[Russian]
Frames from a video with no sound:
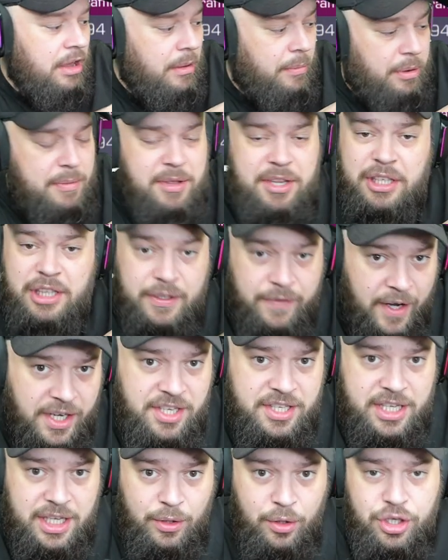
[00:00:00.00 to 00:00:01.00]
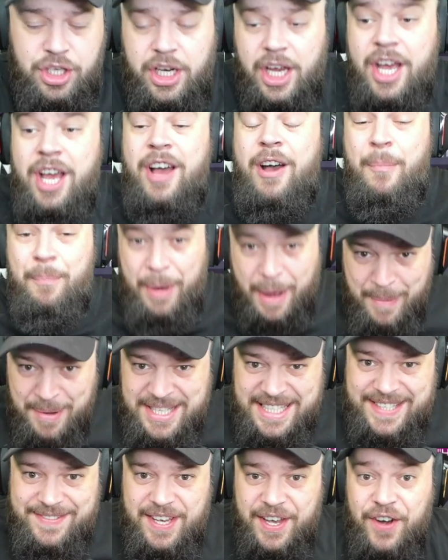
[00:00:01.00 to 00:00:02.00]
Понимаете, два часа ночи по
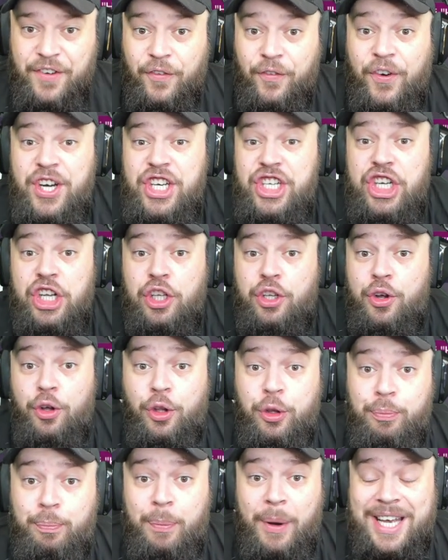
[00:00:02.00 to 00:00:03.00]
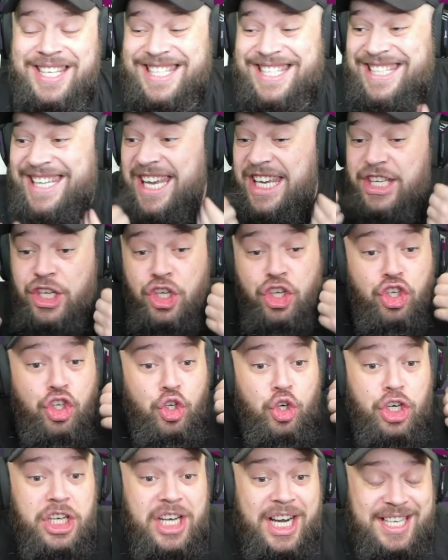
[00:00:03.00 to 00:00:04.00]
Москве вышел голдпас. Я
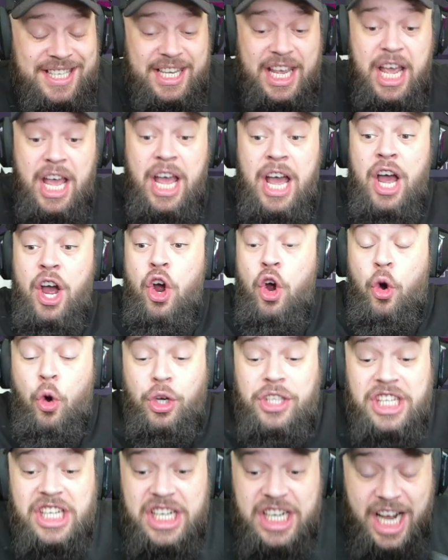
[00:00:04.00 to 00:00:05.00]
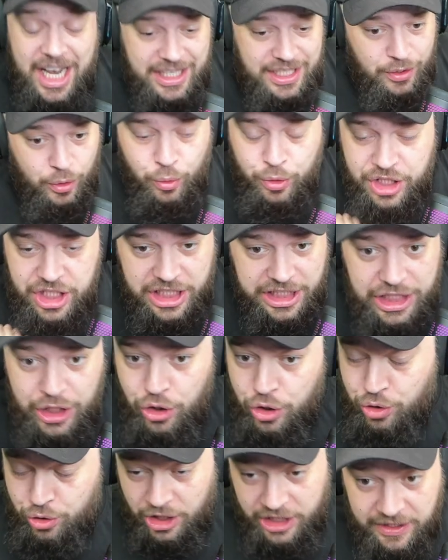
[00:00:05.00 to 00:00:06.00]
еще раз, хоть раз
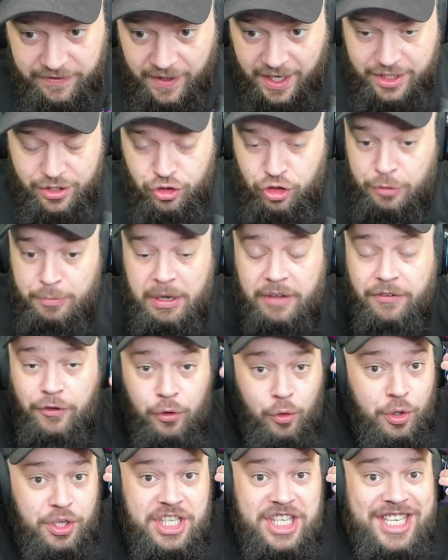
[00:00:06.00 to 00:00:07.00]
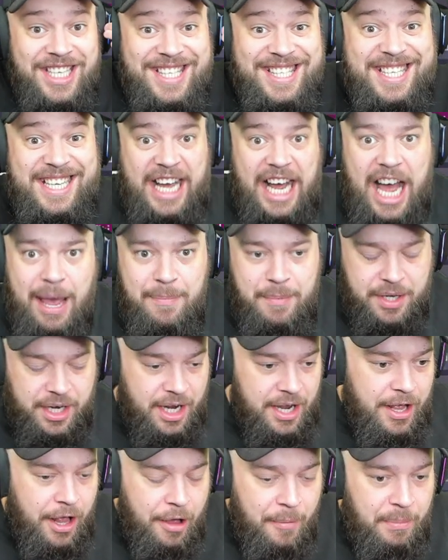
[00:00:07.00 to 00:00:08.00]
услышу от вас, что мафиозник с камер,
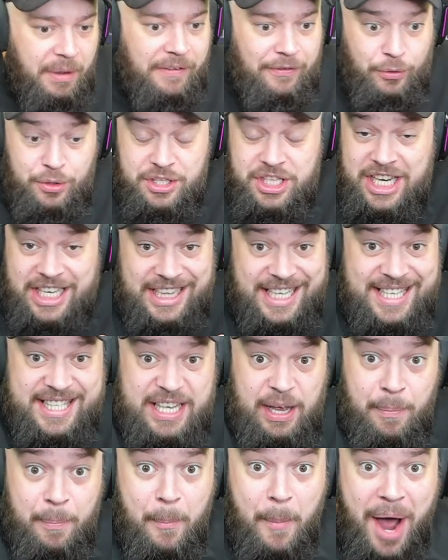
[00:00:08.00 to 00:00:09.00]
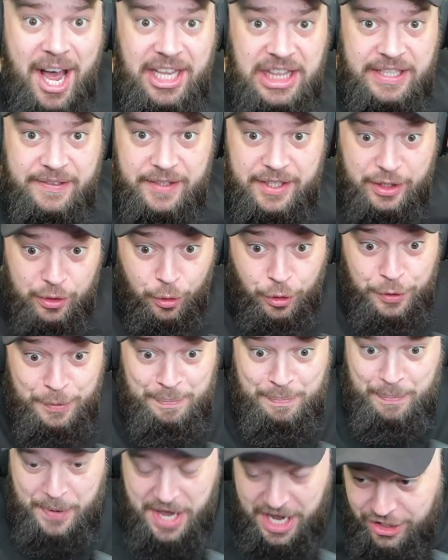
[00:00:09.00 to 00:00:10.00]
мафиозник нас обманывает, он
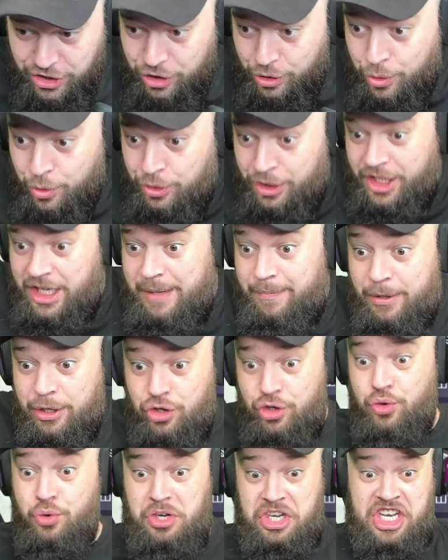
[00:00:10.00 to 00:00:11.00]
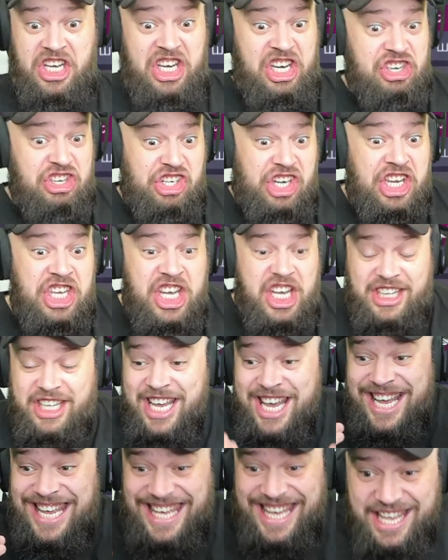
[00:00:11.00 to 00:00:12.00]
печь, он грибожуй, горячкоед.
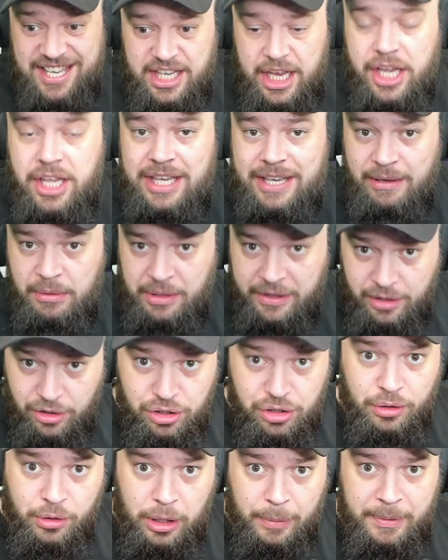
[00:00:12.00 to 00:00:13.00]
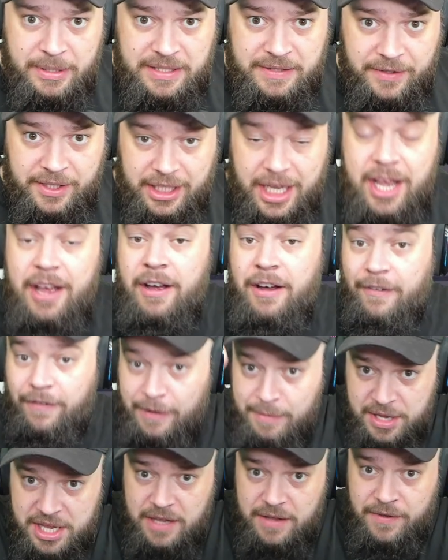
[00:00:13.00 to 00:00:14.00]
Я не знаю, я вам говорил, что голдпас выйдет? Вы
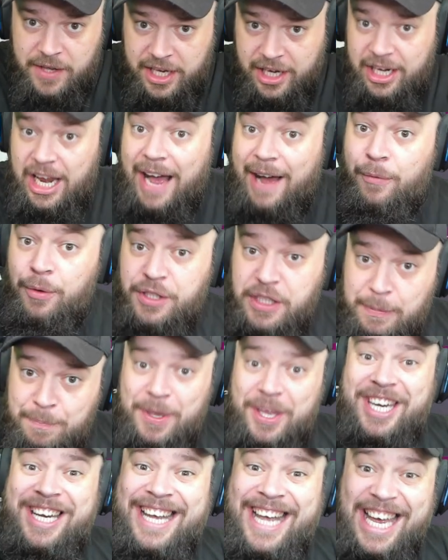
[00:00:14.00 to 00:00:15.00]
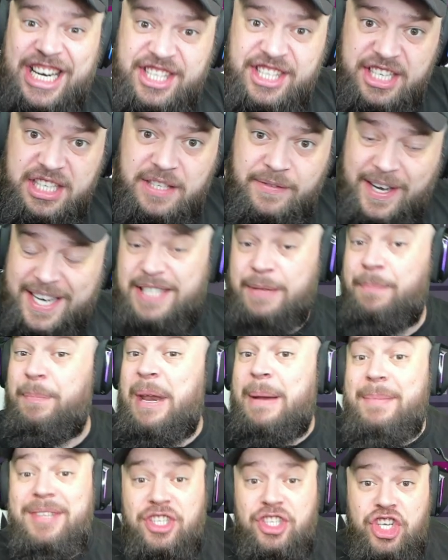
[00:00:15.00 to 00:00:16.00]
мне не верили, а вот теперь каждый из вас
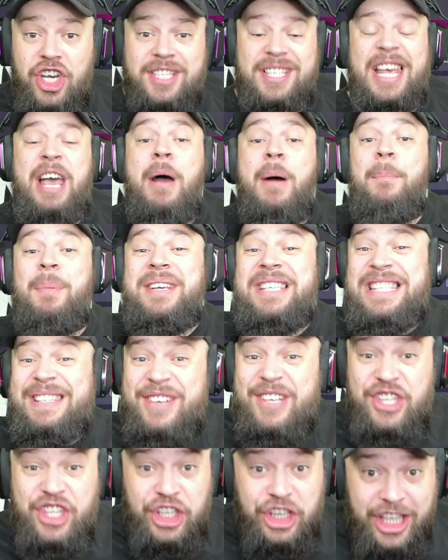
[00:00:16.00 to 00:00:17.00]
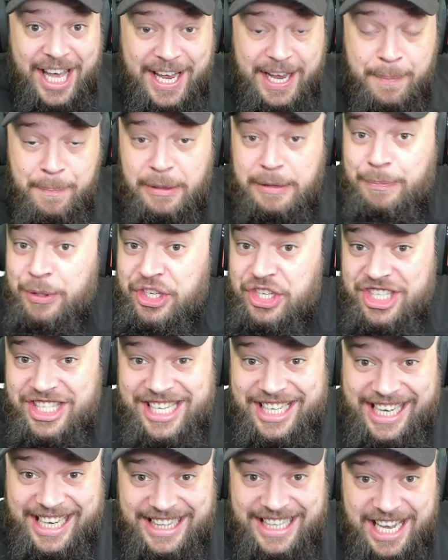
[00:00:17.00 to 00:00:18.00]
прямо сейчас поставит лайк, подпишется
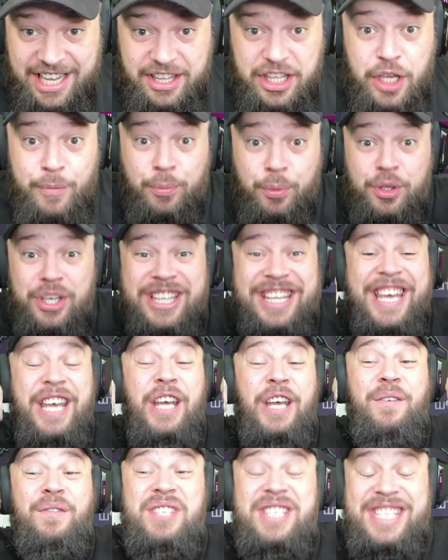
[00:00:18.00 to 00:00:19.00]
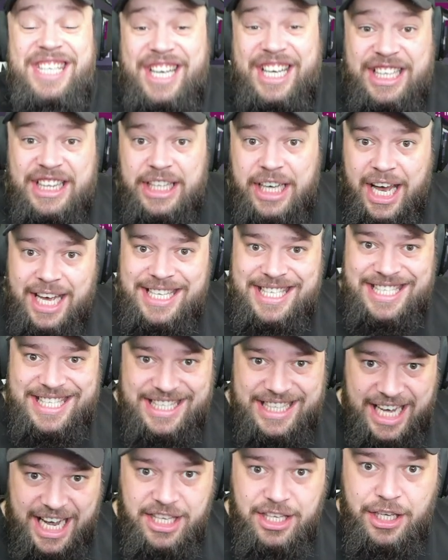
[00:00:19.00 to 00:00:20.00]
на канал и будет всегда
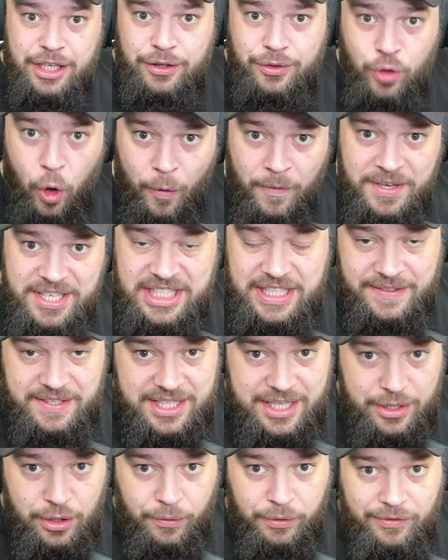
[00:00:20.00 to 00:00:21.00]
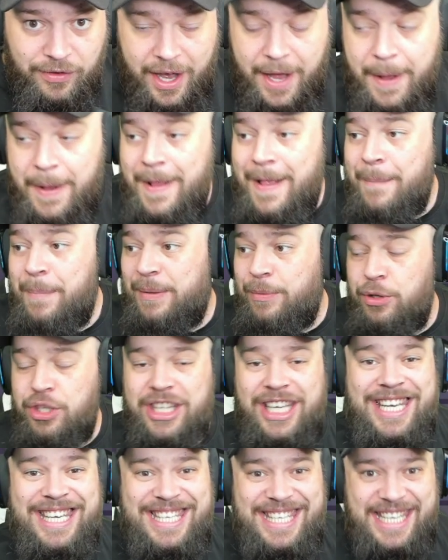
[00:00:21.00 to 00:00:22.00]
знать новости Станов 2. Потому
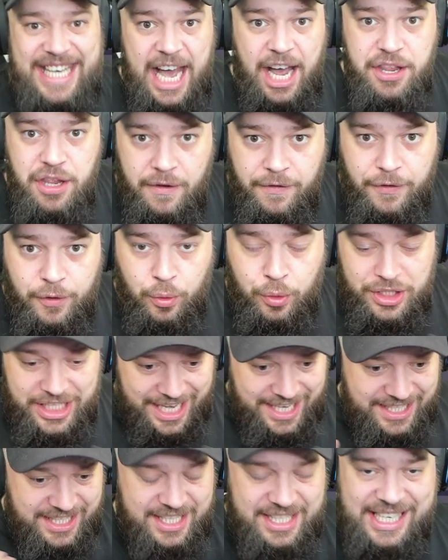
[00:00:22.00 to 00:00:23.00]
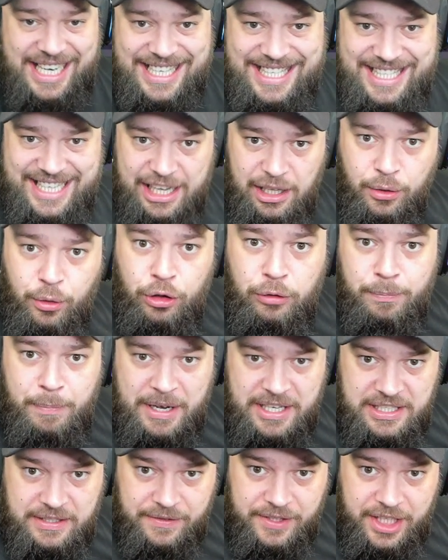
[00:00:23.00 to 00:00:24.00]
что я не вру, я если сказал
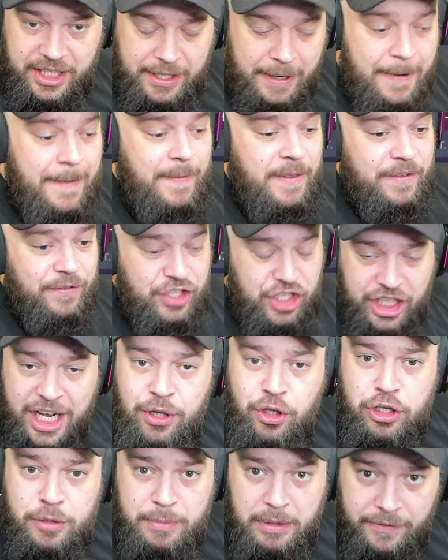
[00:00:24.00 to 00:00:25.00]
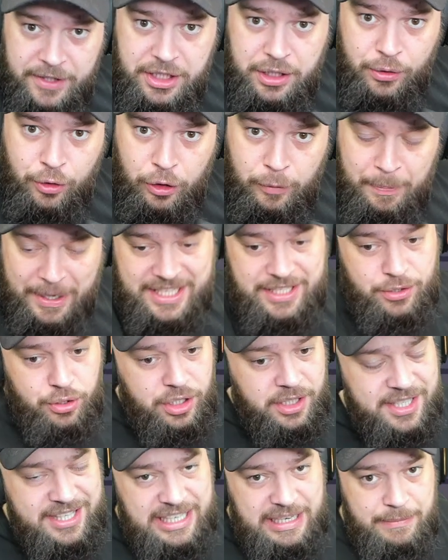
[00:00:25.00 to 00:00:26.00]
голдпас выйдет, вчера должен был выйти голдпас, сегодня
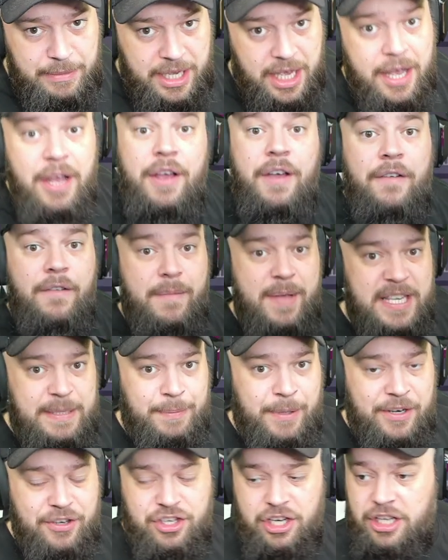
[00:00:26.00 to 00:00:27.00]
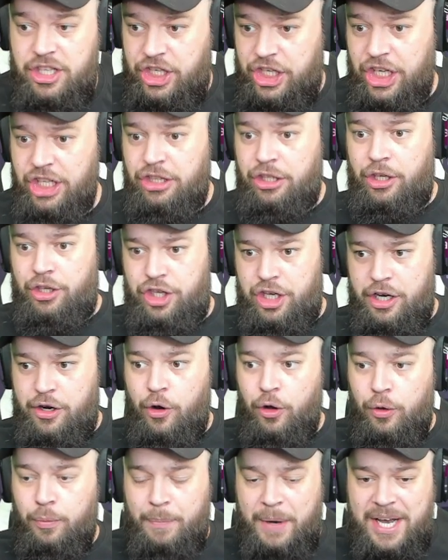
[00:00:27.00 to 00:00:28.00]
на стриме. Вы меня спрашиваете, дед, где
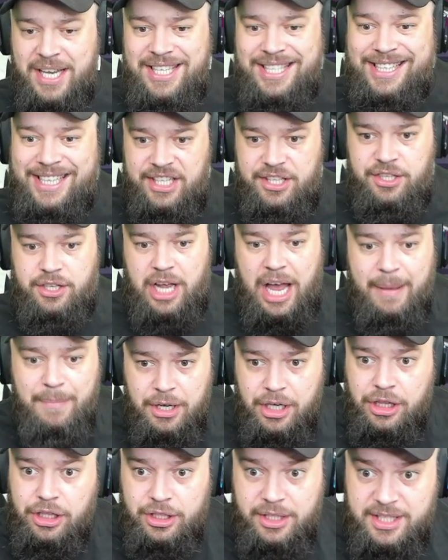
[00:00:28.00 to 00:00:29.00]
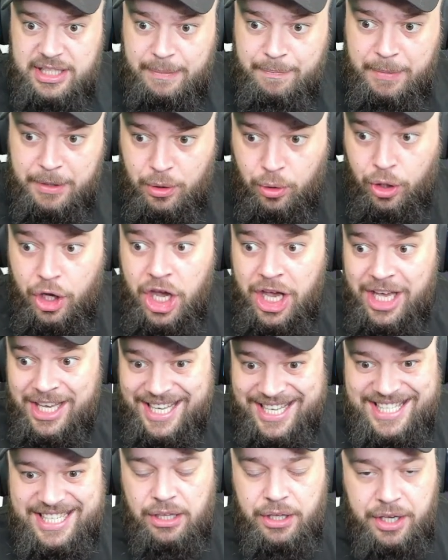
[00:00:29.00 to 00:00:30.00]
голдпас? Ты с камер, ты нас обманул.
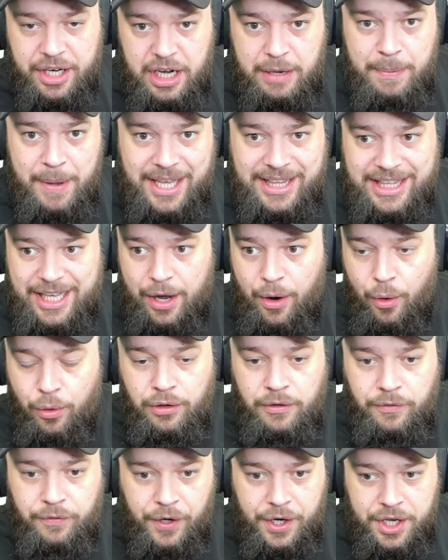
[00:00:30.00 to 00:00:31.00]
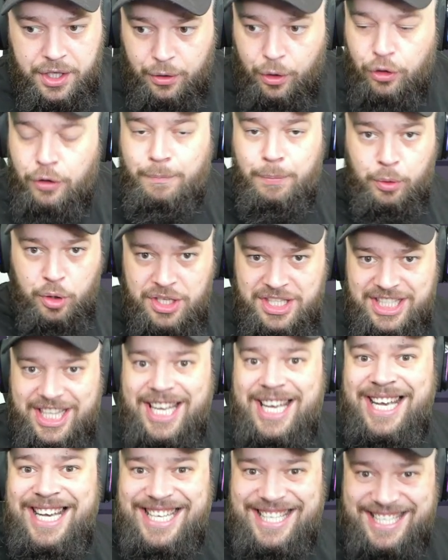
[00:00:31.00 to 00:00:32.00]
Я сказал, Ребята, он выйдет, он просто
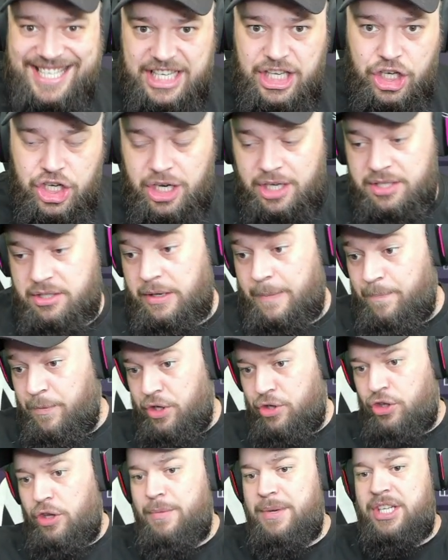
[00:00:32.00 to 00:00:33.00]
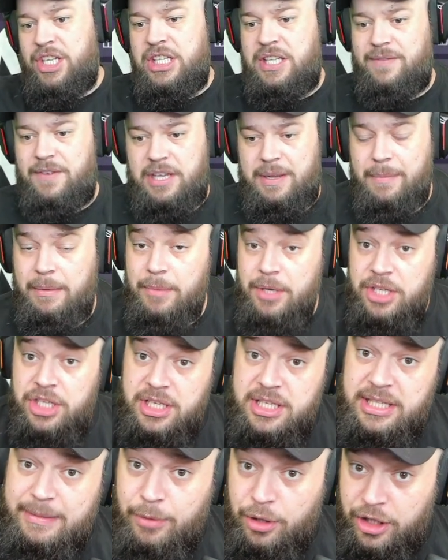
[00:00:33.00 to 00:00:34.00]
задержался. И что мы сейчас видим? Мы
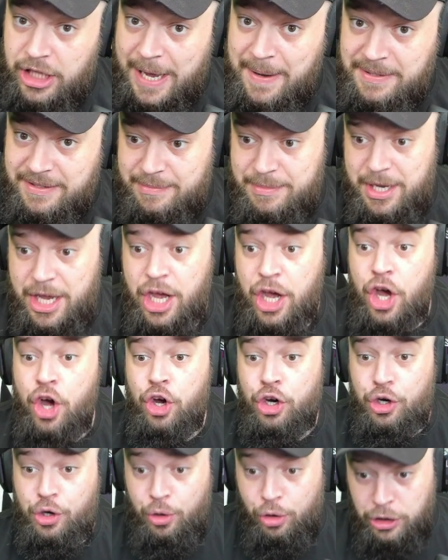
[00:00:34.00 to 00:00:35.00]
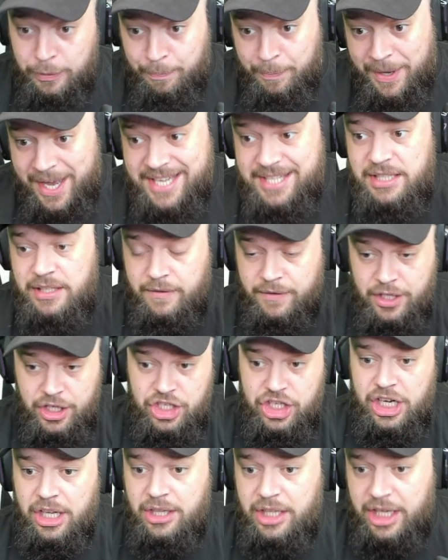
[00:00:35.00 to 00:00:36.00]
сейчас наблюдаем с вами, Gold Past
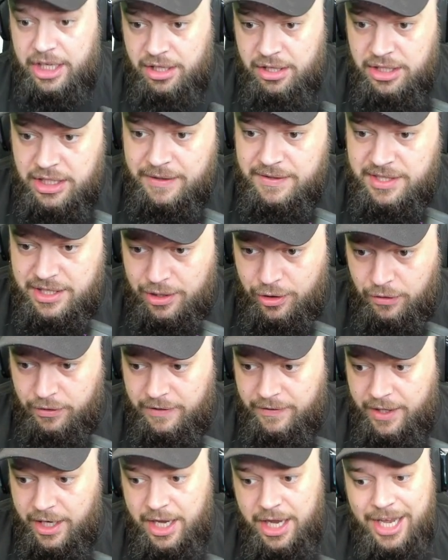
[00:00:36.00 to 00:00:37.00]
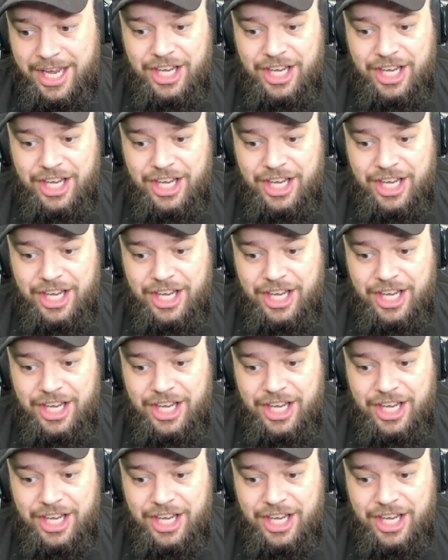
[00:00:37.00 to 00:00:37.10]
вышел на рынке в Standoff 2.